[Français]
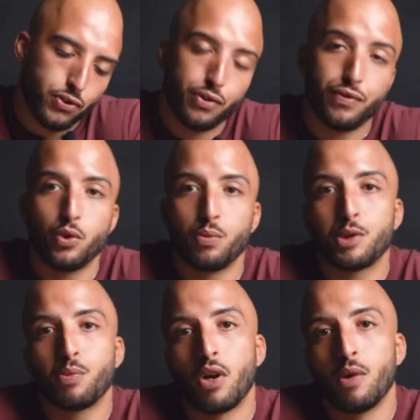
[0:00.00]
C'est une vidéo un
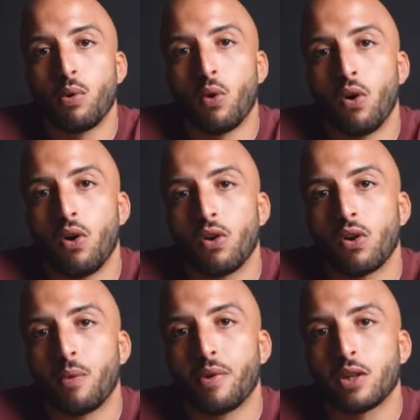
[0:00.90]
petit peu à l'impro,
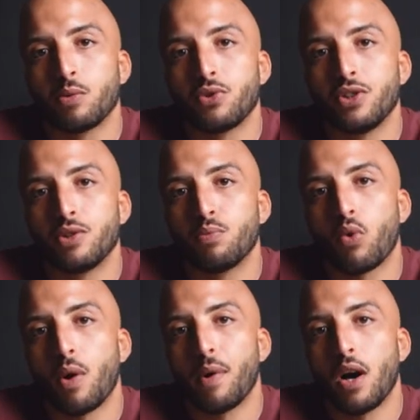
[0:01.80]
comme ça je me suis dit
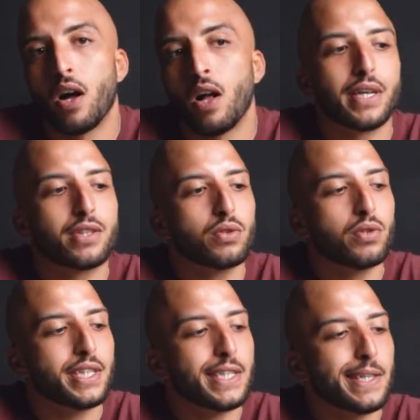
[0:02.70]
pourquoi pas. Parce que
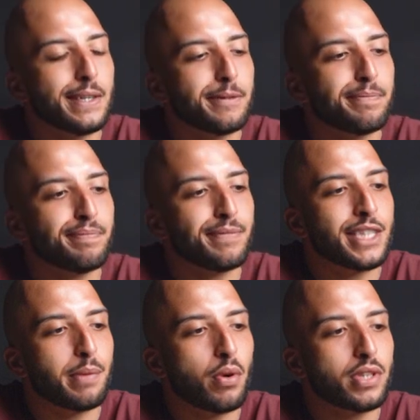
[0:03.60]
euh,
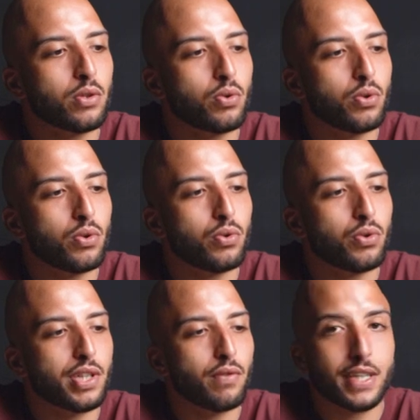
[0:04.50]
c'est important de,
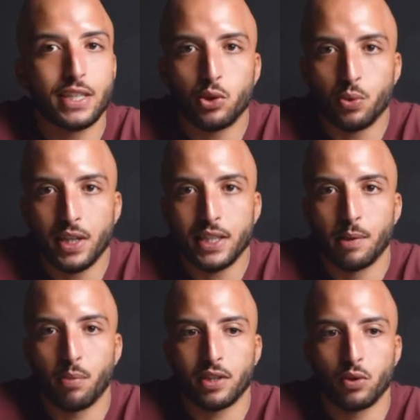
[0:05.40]
de, savoir qui tu es, c'est
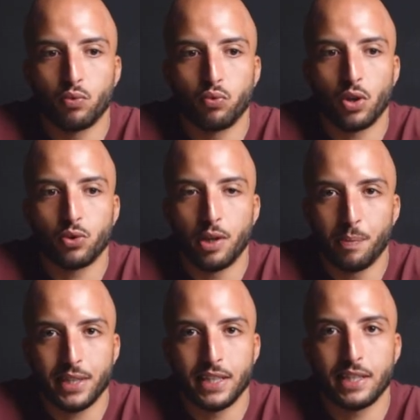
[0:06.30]
important de vouloir te
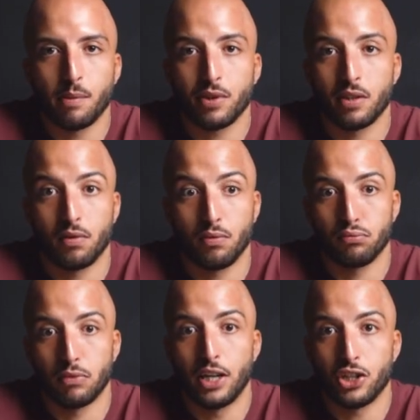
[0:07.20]
dépasser, c'est important
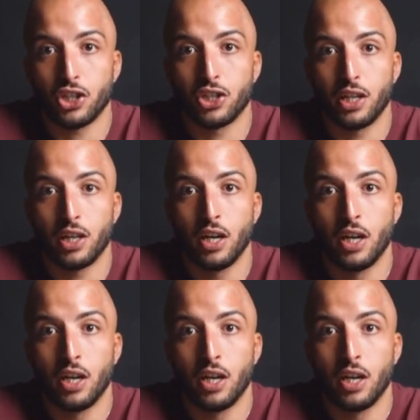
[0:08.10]
d'aller chercher les,